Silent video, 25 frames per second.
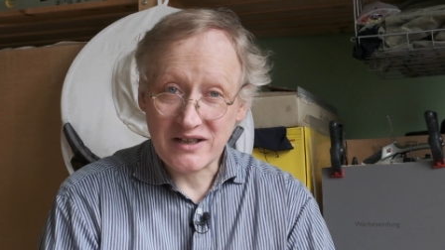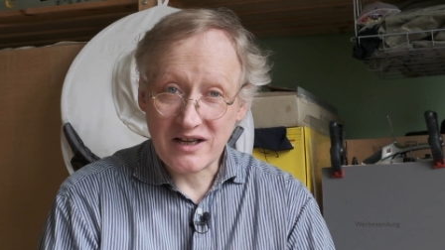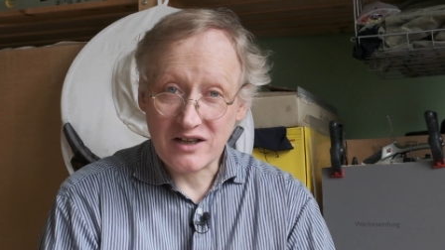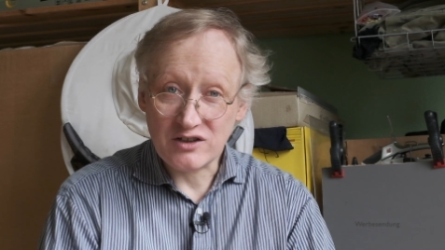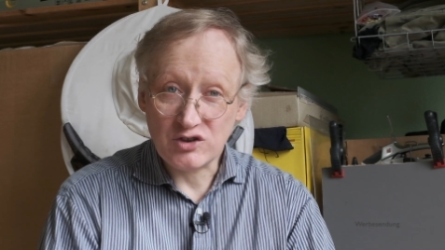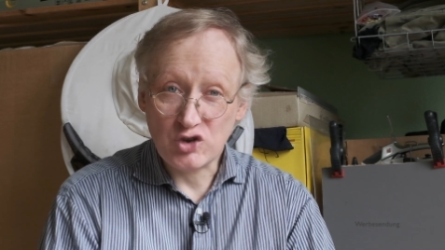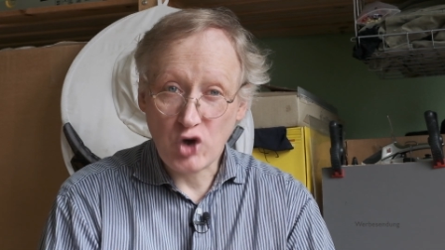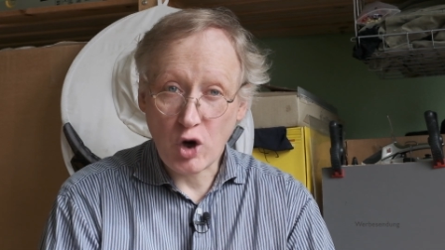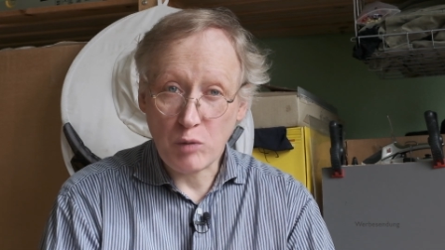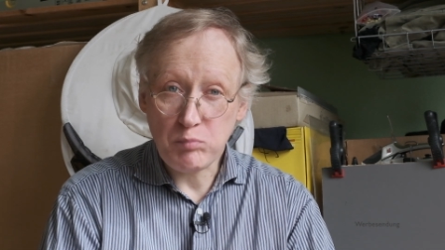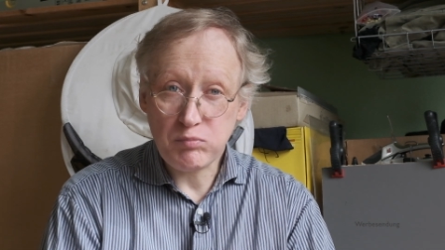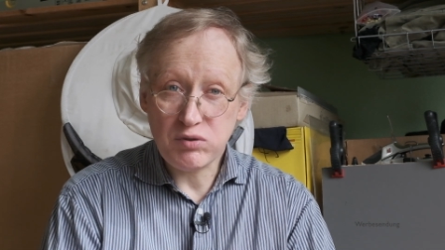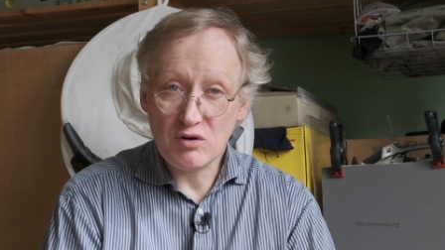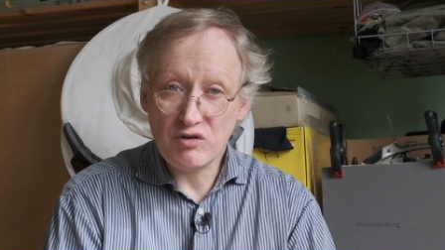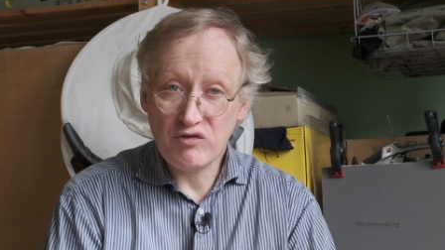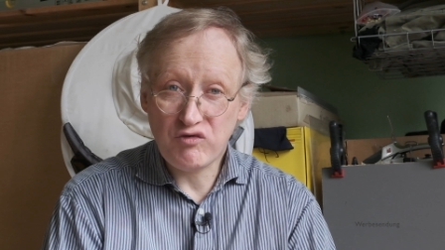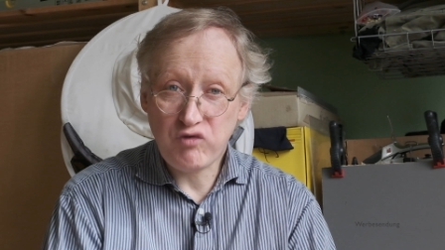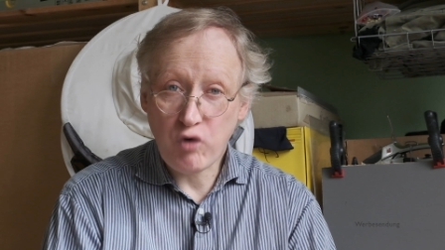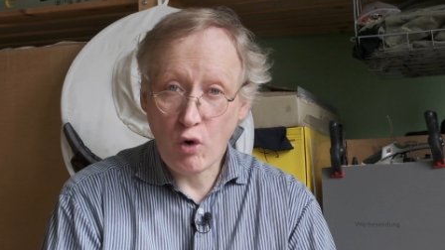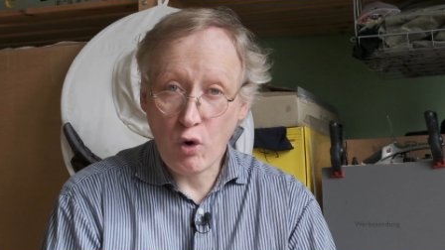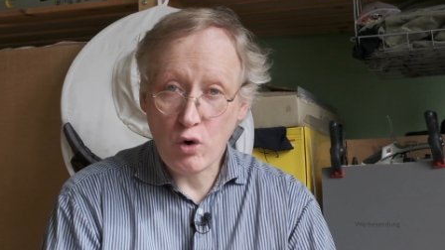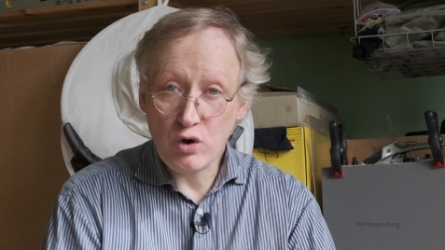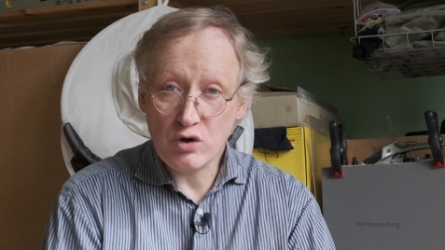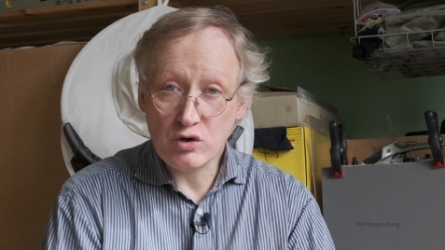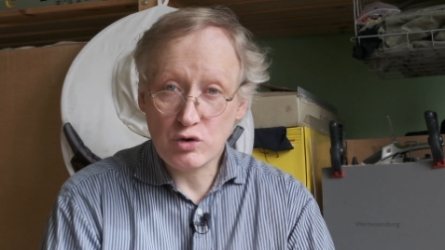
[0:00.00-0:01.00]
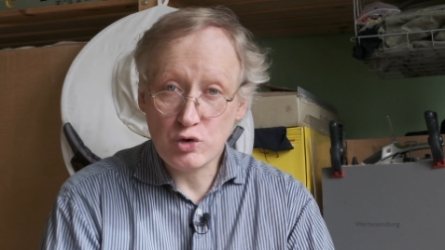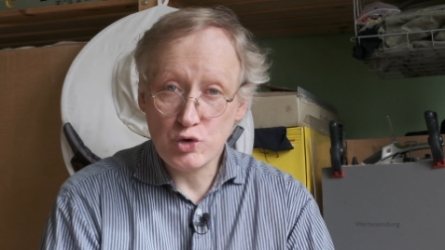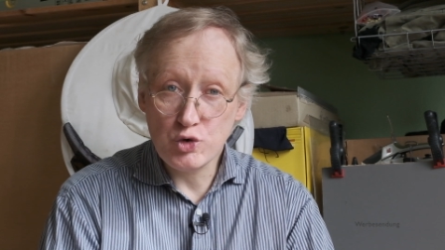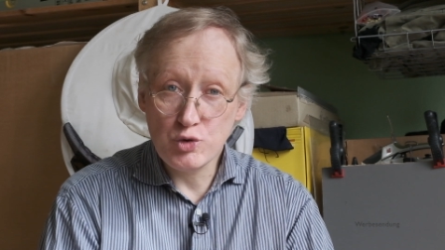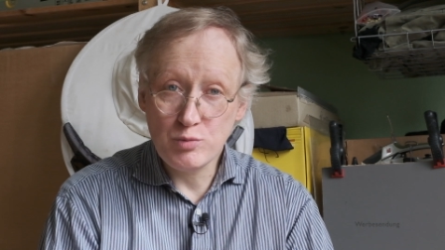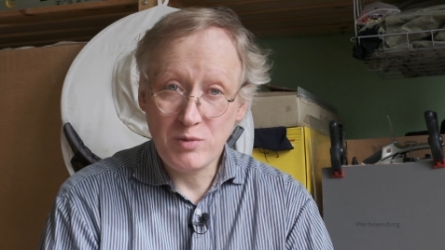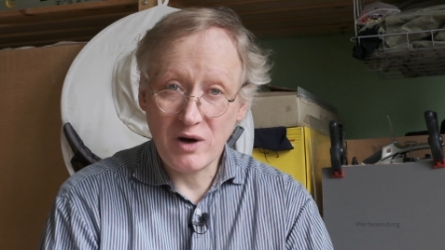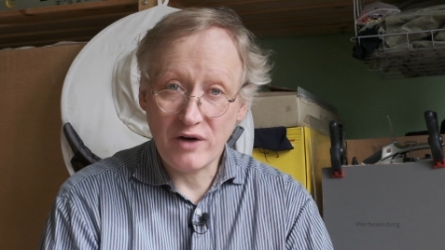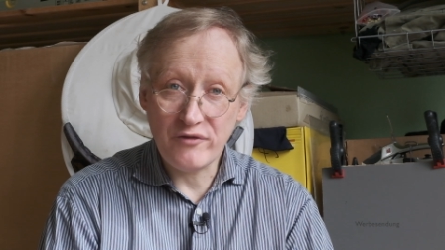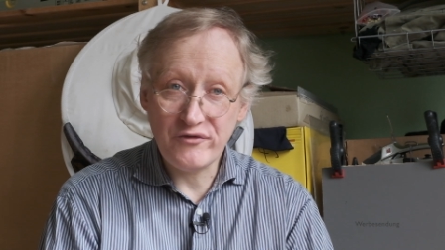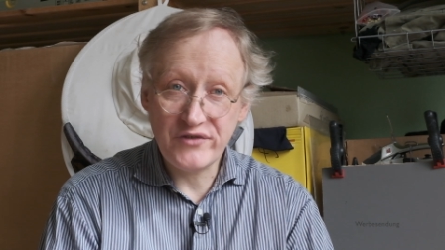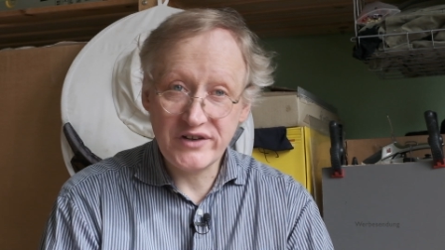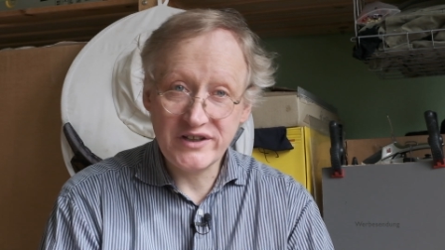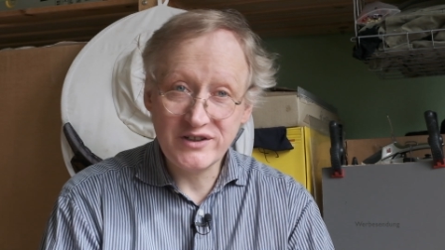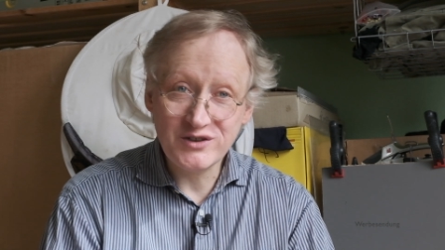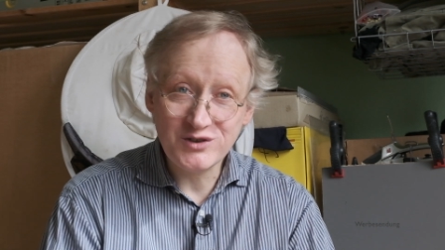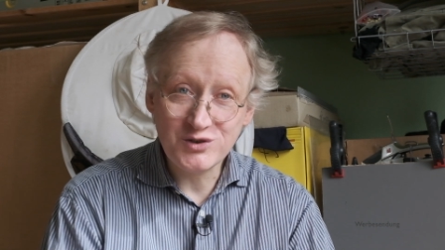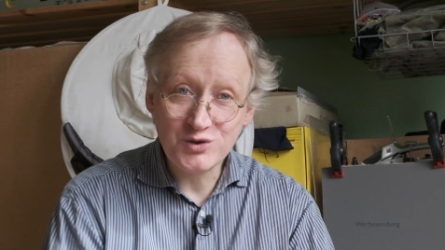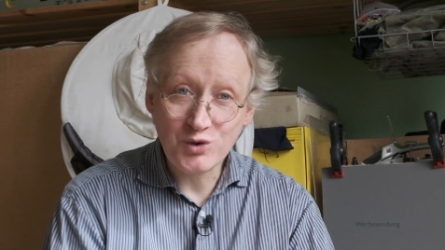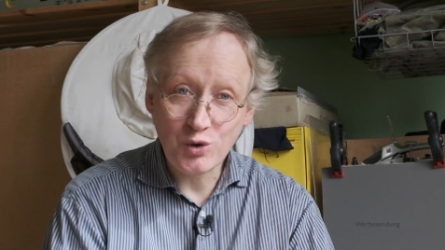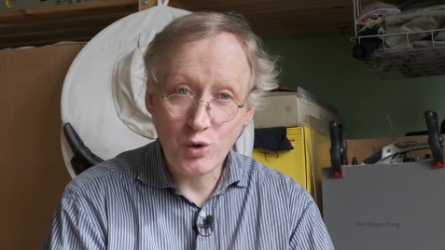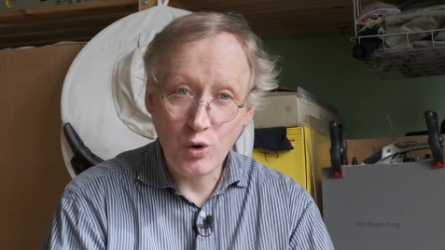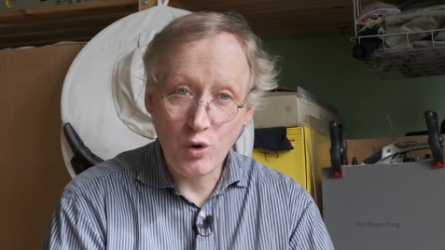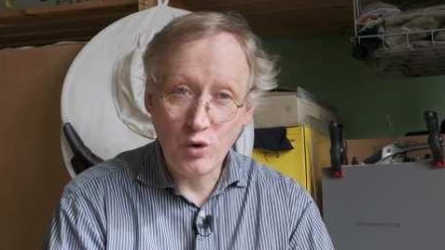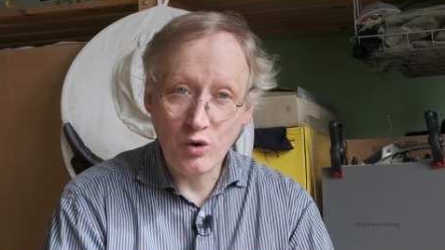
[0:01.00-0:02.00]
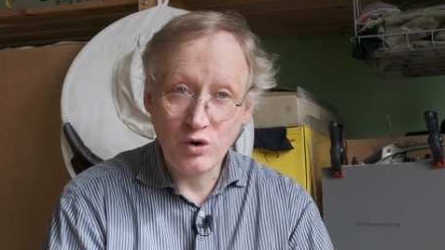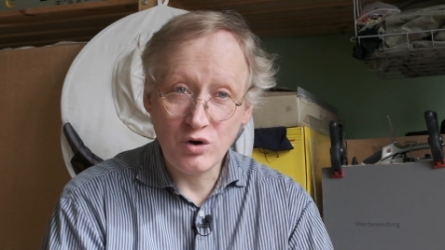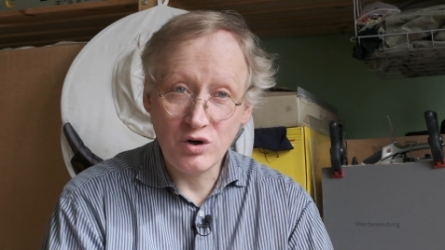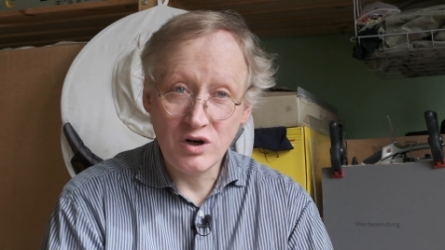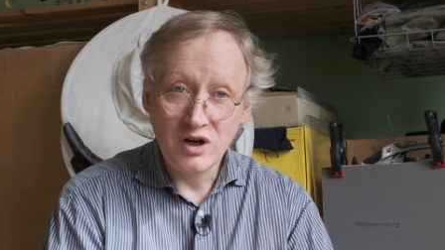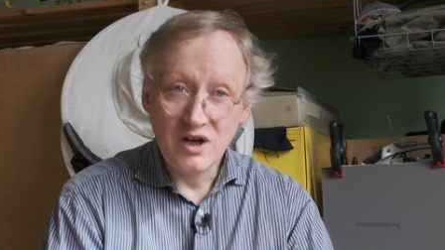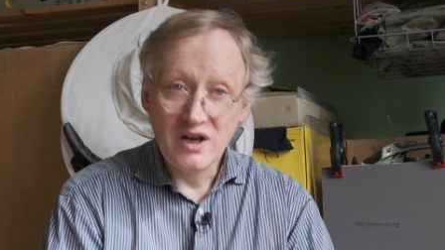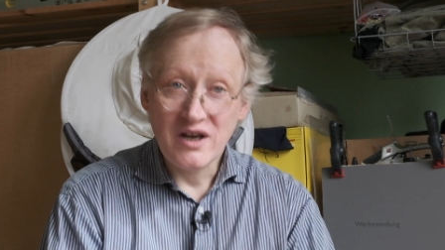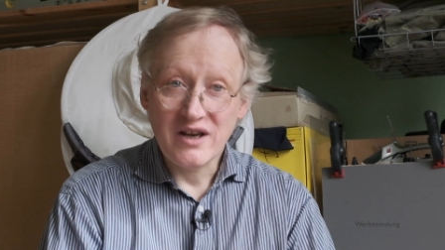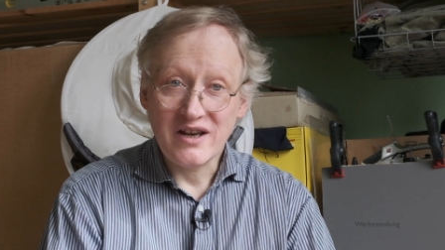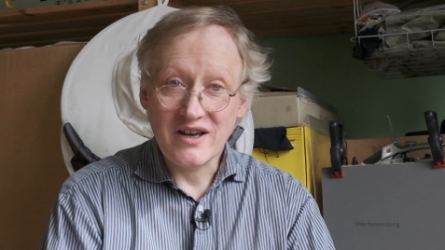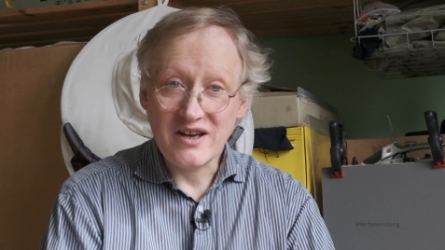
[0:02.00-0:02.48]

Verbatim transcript: der Doppelvolküberwinterung